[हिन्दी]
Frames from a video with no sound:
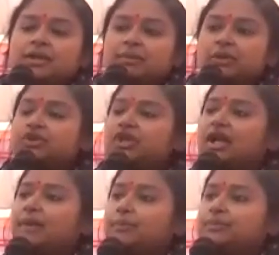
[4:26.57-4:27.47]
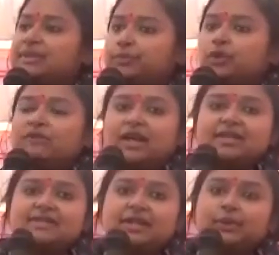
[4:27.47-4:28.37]
मनुष्य का संपूर्ण
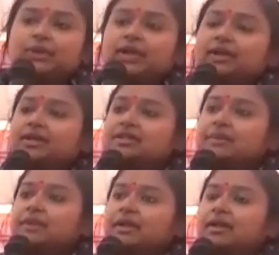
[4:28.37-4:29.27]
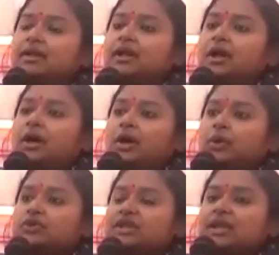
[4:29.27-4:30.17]
विकास नहीं होता जब
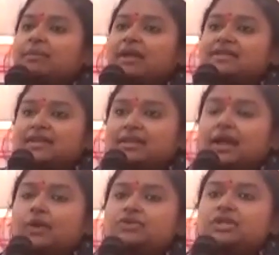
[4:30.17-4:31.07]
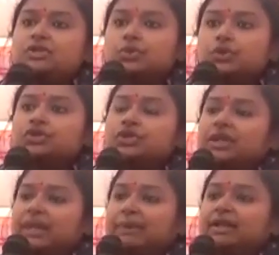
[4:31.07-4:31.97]
तक उसकी मानसिकता उसकी सोच
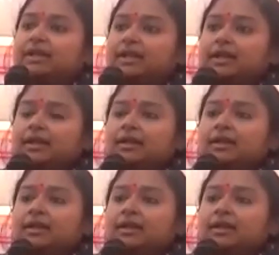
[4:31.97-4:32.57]
नहीं बदलती है